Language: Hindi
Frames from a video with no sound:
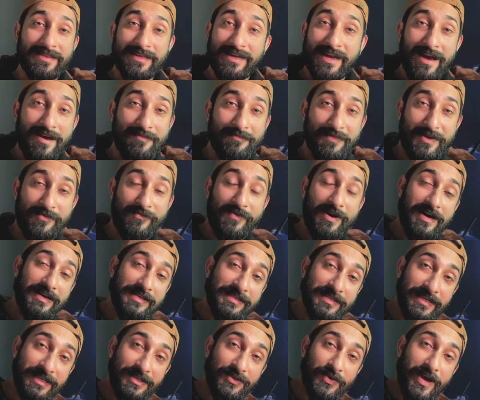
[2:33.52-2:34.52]
तरह हमने वहाँ
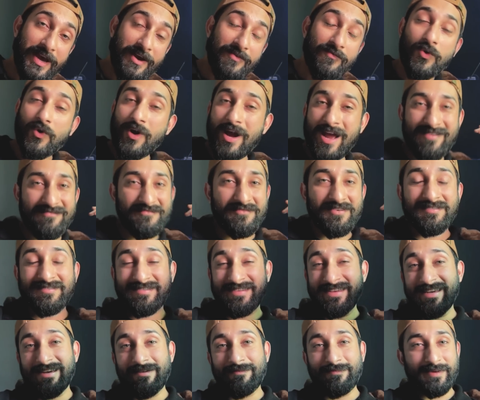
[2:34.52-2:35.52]
से जो है वो एफ एस
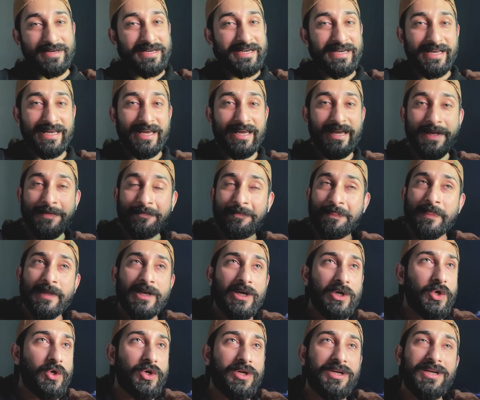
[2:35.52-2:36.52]
सी कम्प्लीट की
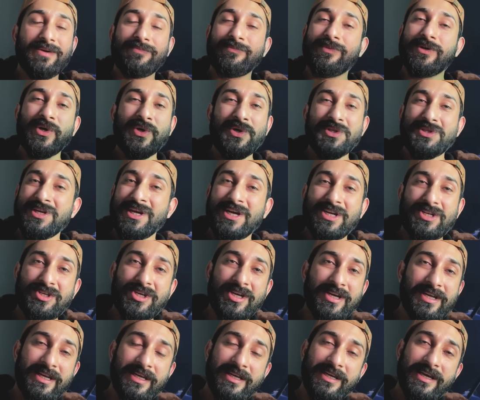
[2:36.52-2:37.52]
और नंबर को इतने
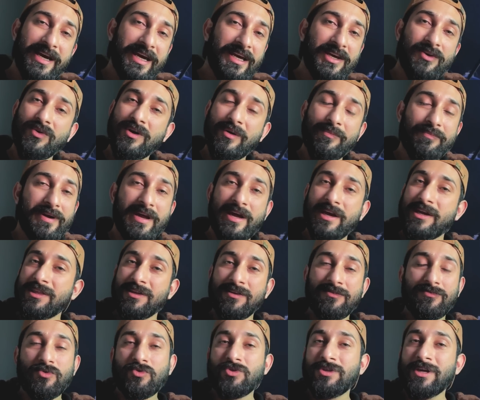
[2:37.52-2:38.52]
अच्छे नहीं आए क्योंकि पढ़ाई की
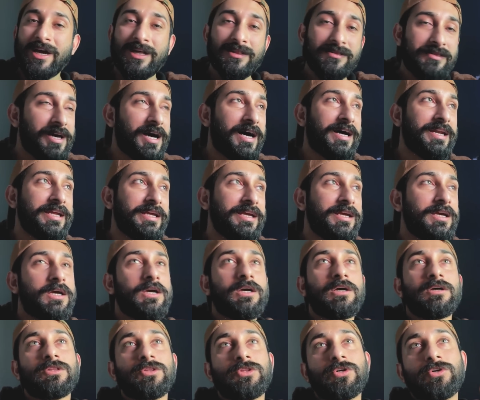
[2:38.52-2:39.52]
तरफ तो ध्यान था नहीं
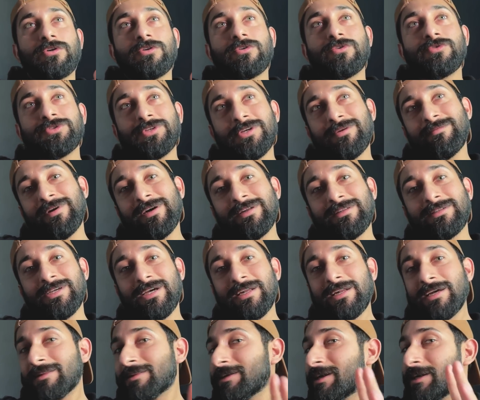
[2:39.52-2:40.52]
तो उसके बाद
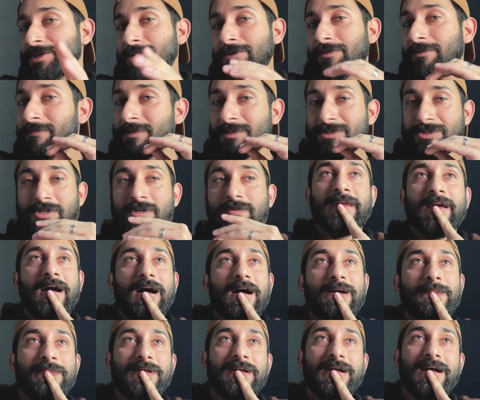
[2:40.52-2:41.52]
जाना था यूनिवर्सिटी में
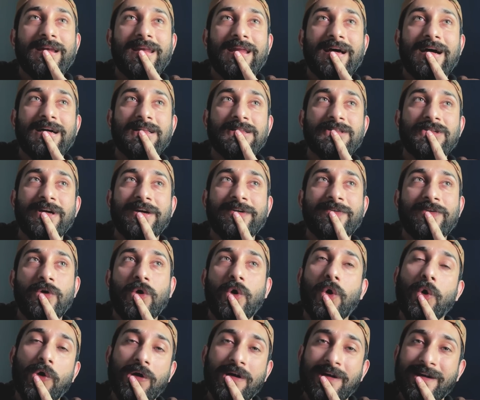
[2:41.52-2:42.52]
अब हालात जो है वो
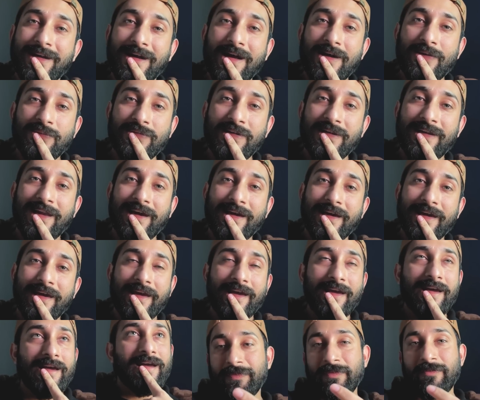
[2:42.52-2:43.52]
और ख़राब होने लग
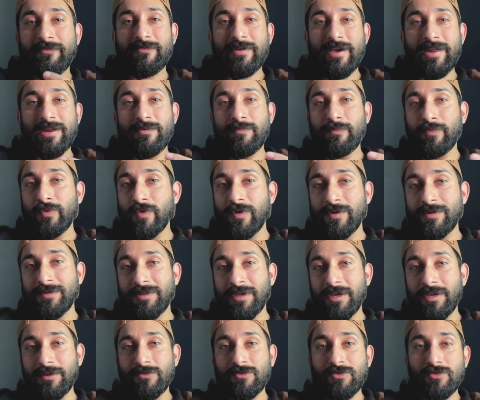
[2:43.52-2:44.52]
गए वेरी पुअर
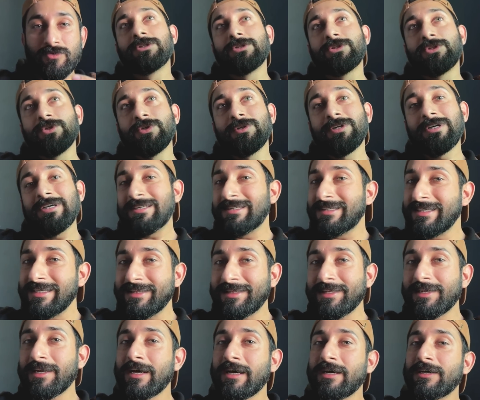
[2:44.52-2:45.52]
थिंग्स तो किसी
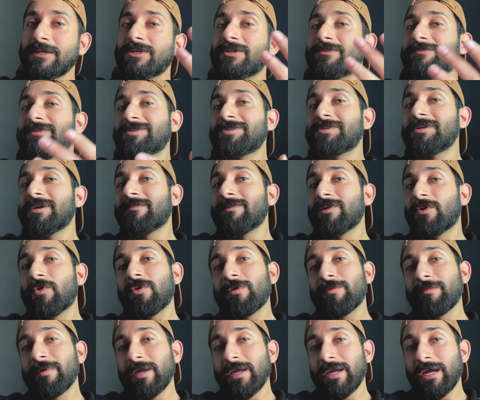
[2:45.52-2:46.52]
तरह यूनिवर्सिटी ऑफ
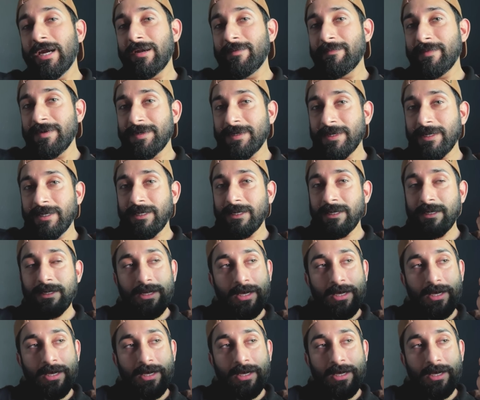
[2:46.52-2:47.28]
लाहौर में एडमिशन